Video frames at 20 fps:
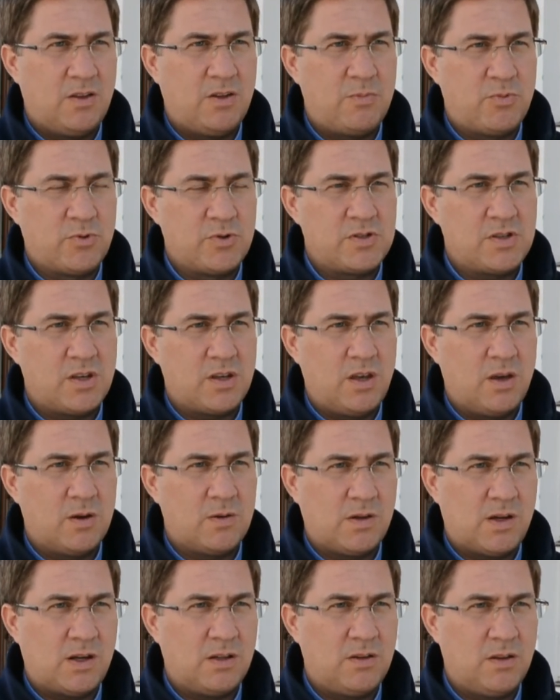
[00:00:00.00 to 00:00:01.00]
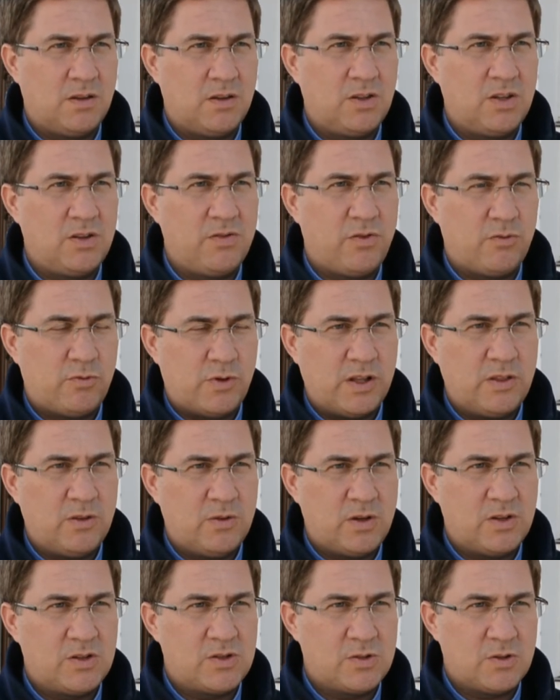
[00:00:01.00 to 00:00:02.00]
Die Bundesregierung hat ja die
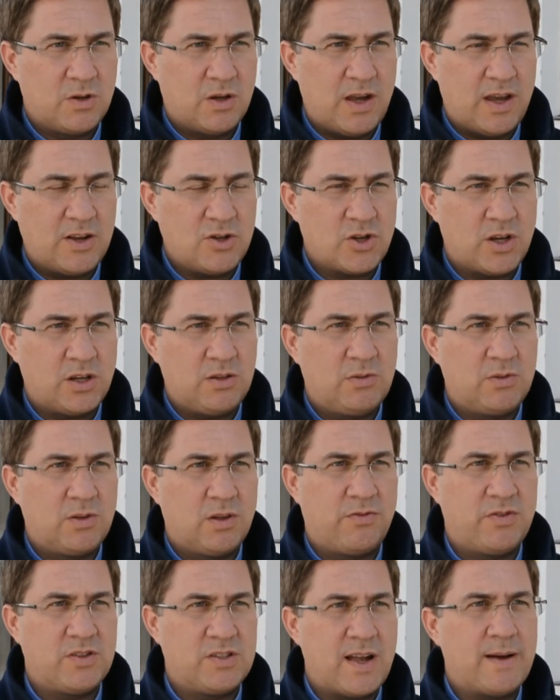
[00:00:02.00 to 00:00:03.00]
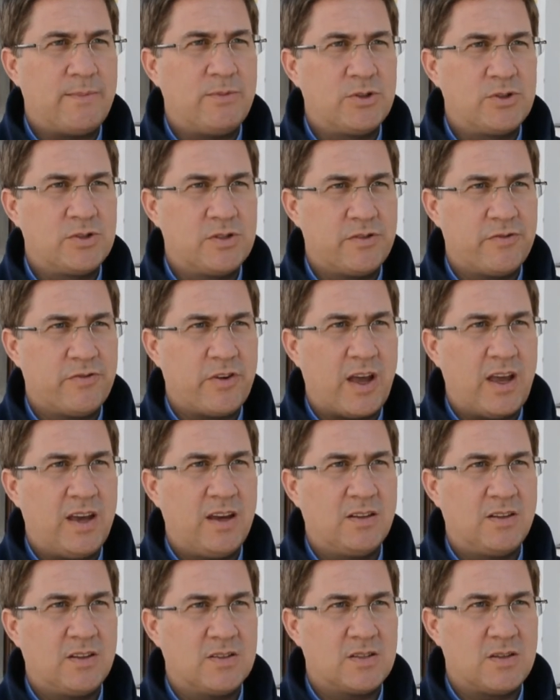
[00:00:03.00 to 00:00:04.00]
Verordnungen zur Einschränkung der
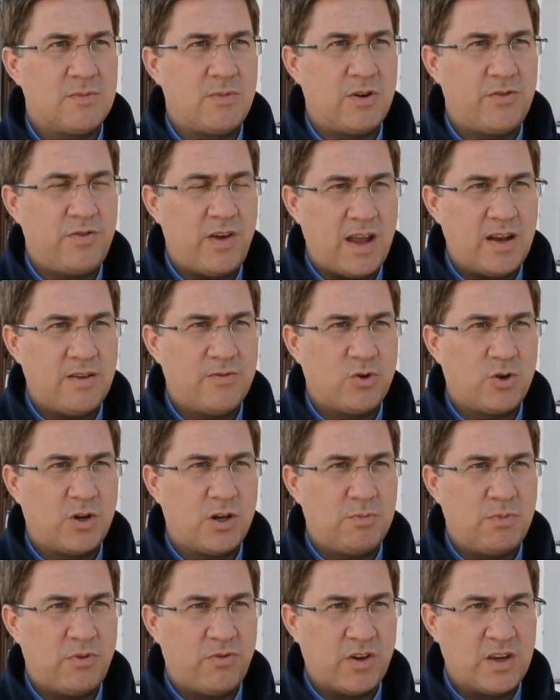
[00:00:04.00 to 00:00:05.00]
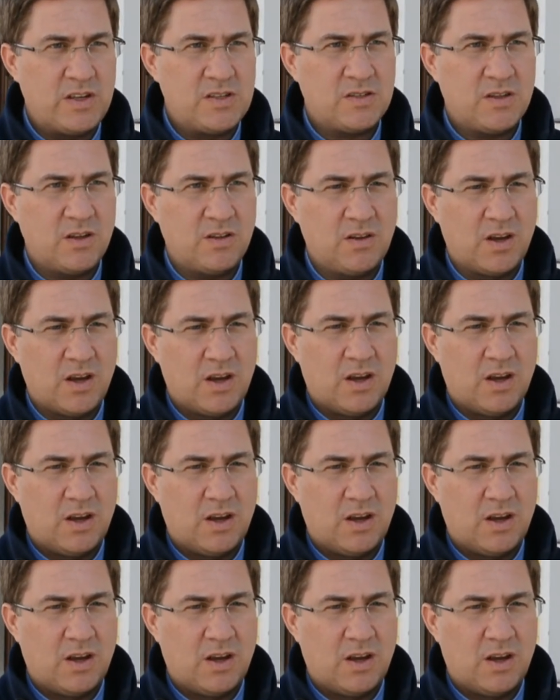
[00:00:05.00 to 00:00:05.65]
Versammlungsfreiheit jetzt einmal auf eine Woche befristet.